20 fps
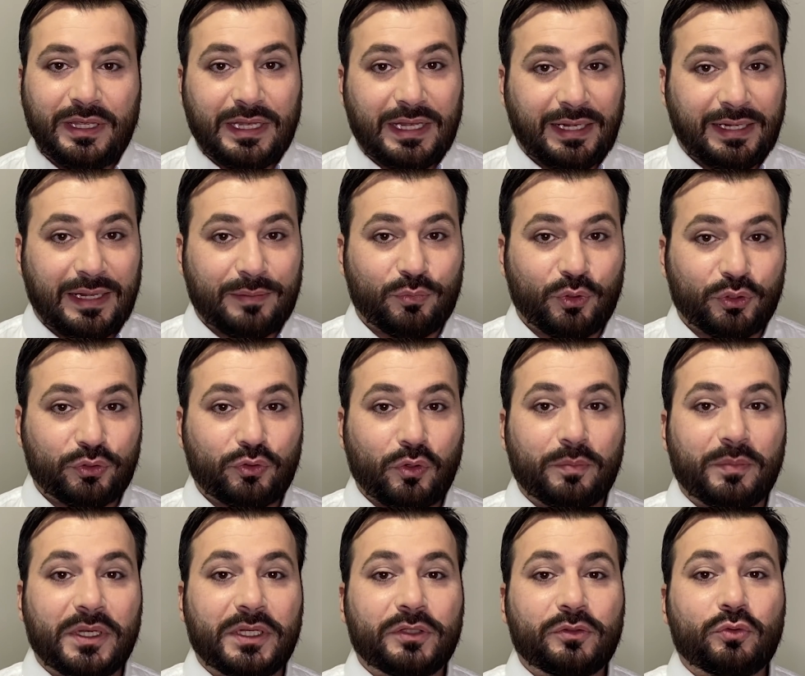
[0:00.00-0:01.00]
acabou
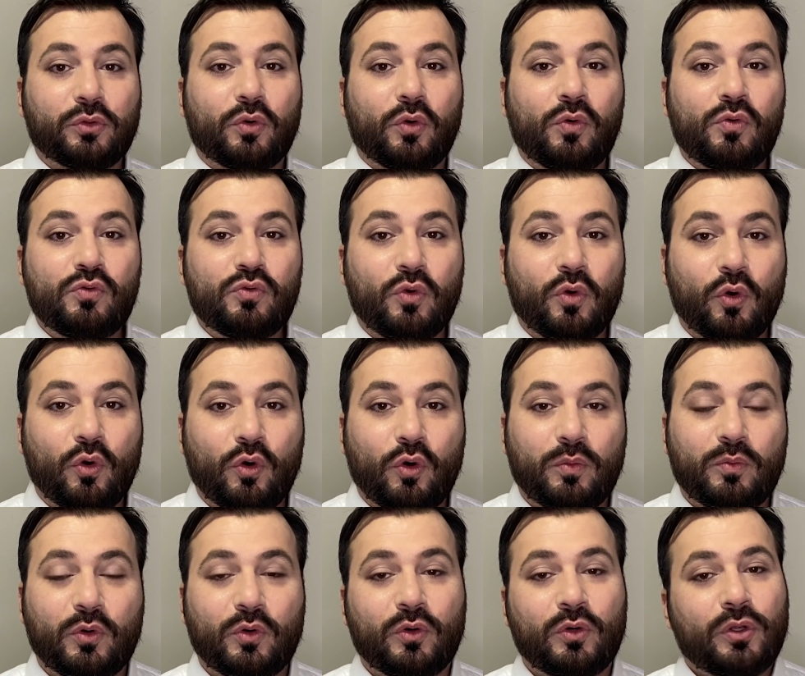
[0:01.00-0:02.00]
tomando um
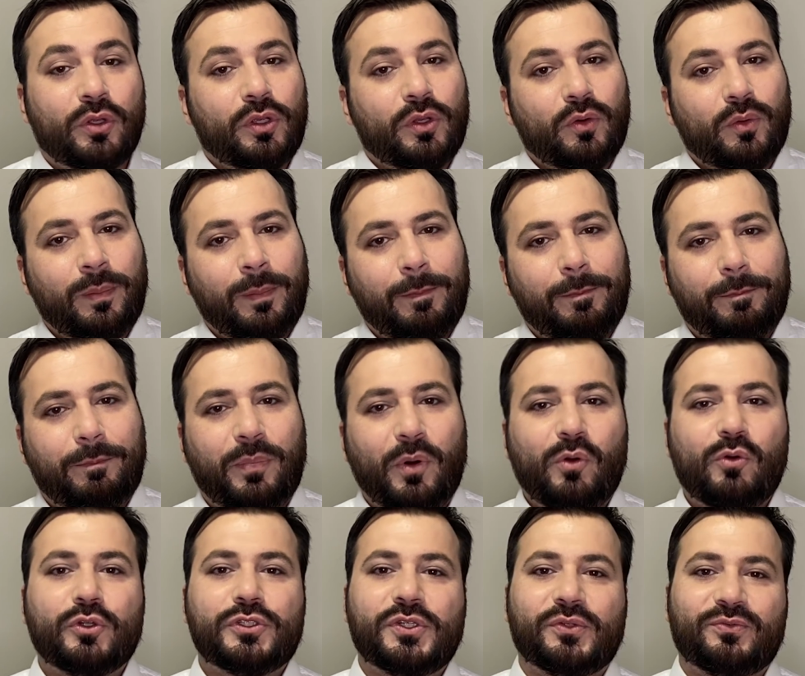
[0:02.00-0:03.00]
rumo um
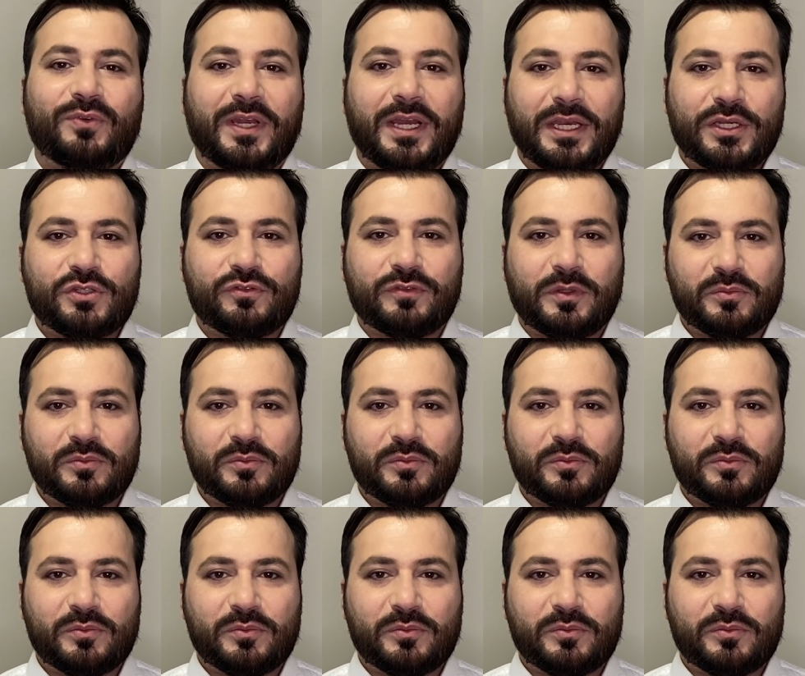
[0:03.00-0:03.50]
pouco diferente,